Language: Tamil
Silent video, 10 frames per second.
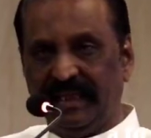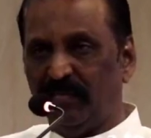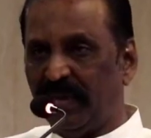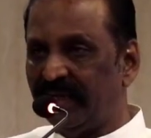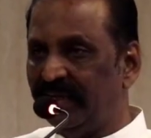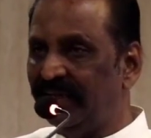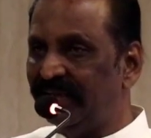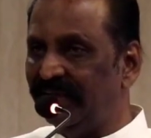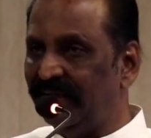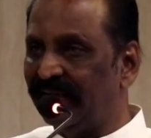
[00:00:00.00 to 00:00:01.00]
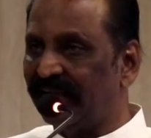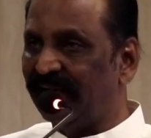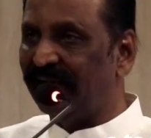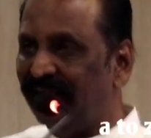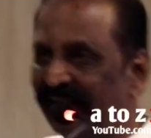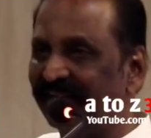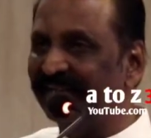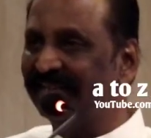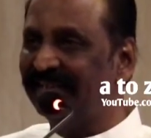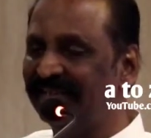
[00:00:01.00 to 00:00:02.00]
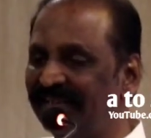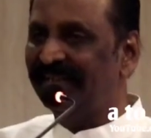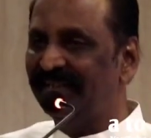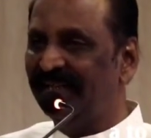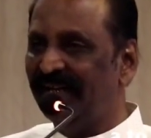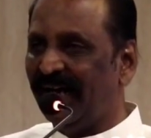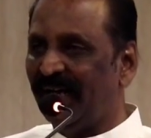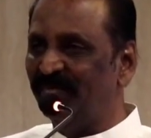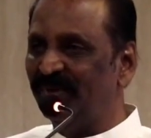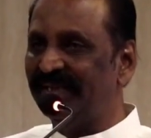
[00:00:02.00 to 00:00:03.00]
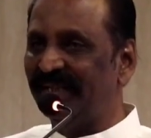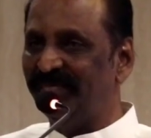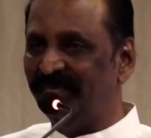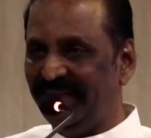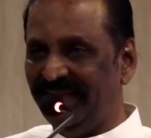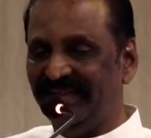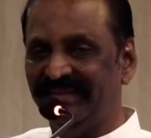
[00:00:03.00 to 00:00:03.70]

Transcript: என் மகனுக்கு நிகரான அன்பு தம்பி